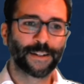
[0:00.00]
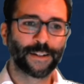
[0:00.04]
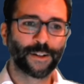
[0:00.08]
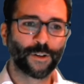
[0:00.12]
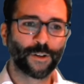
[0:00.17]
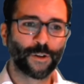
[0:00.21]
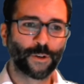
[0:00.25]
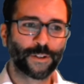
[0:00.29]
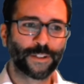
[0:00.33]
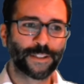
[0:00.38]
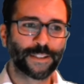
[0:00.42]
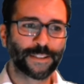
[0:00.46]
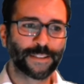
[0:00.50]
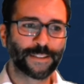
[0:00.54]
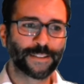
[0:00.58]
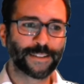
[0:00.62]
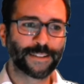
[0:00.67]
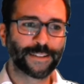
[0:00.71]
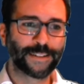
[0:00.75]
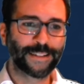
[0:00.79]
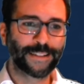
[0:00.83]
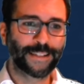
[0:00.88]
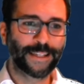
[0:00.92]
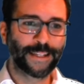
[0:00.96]
Runde
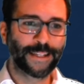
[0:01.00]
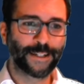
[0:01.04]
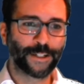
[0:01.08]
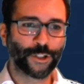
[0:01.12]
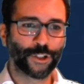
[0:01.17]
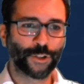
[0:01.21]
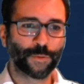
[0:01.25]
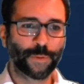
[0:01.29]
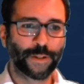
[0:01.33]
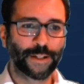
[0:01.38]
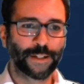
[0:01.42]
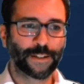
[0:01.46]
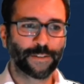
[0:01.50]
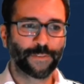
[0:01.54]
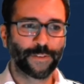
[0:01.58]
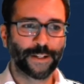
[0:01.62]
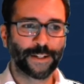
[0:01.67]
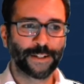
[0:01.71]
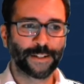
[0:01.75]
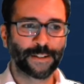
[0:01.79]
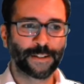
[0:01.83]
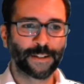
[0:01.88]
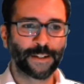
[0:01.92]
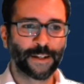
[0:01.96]
jedes Spiel
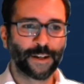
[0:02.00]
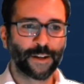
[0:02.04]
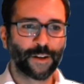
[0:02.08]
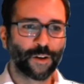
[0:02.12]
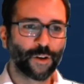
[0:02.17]
gewinnen.